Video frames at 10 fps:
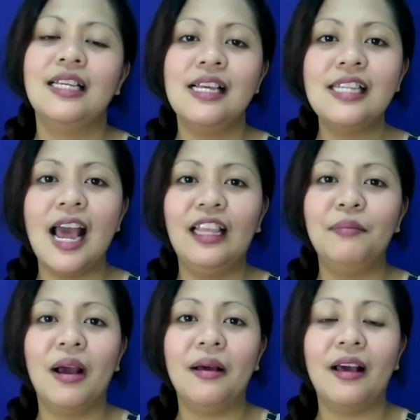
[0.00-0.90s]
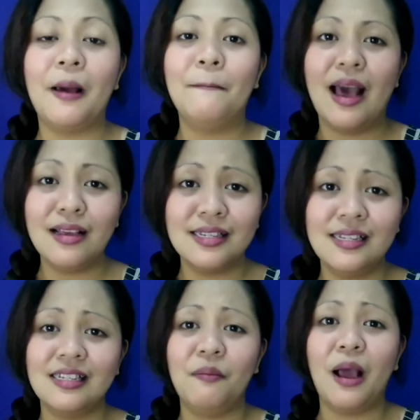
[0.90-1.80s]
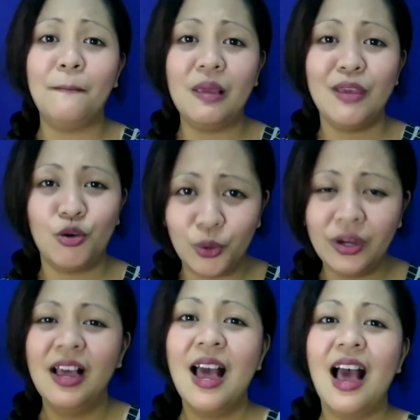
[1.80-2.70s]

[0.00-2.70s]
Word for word: isa sa ating mga kabaks, isa sa mga bibi ko,